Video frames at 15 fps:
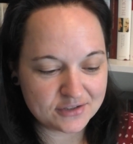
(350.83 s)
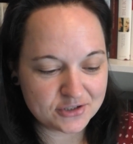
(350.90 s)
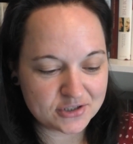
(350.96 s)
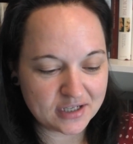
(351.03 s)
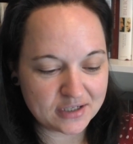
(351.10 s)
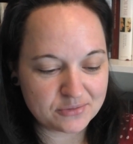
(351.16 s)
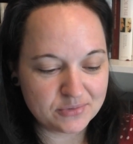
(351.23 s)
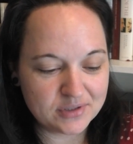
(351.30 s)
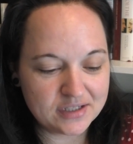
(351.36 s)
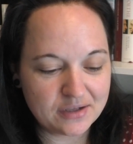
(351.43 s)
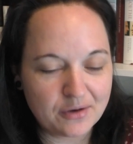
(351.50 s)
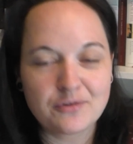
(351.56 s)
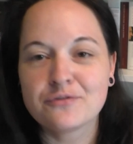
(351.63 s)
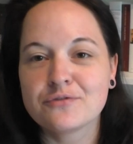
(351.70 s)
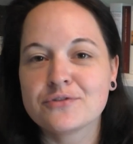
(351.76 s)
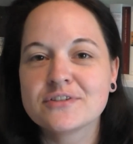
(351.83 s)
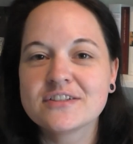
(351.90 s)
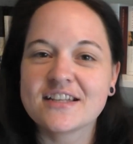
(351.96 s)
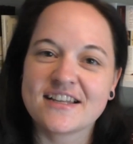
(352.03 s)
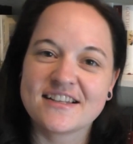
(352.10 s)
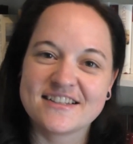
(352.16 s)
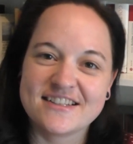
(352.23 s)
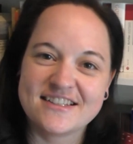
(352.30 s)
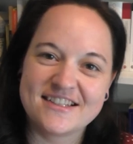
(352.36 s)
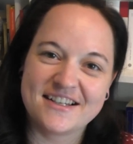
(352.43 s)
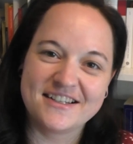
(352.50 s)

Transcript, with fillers: steig nur hinauf und denk nicht